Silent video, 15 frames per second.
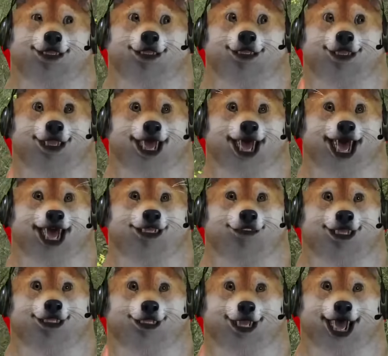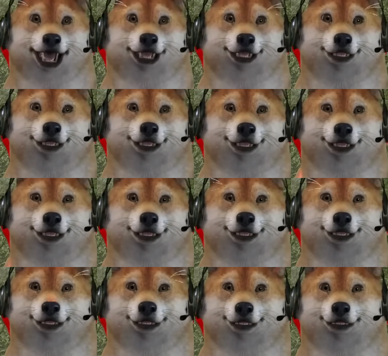Nanti kena ampu aku.
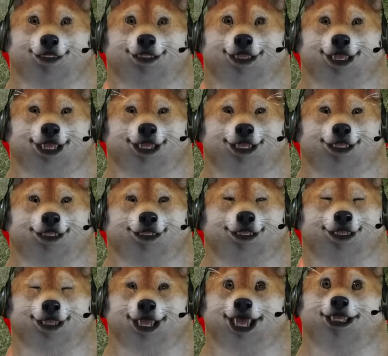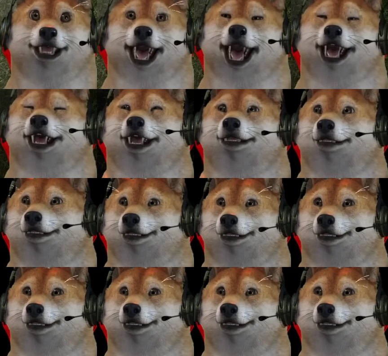Hmm? dulu Yuk balikkan barangnya.